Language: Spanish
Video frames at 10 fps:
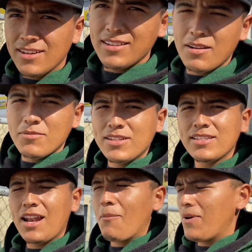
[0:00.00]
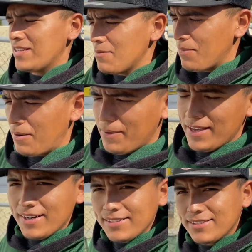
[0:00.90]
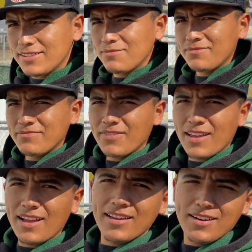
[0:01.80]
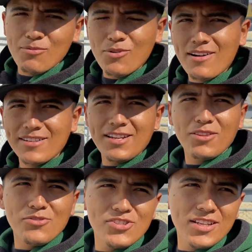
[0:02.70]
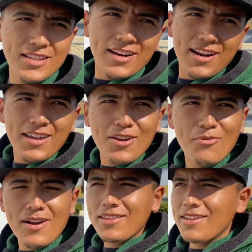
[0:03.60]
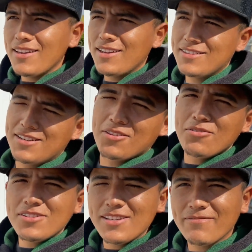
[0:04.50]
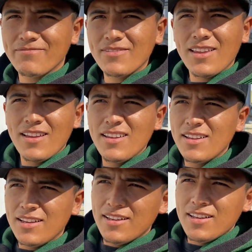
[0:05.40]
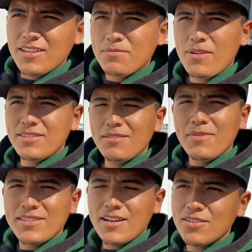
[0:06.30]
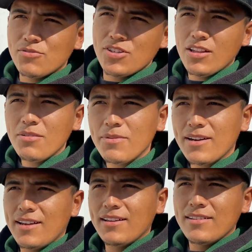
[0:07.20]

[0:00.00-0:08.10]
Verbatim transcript: Estamos hasta la Plaza Palmeras en el Boulevard Sertuche, entre calle Huerta y el Sertuche. Pero si me estén escuchando porque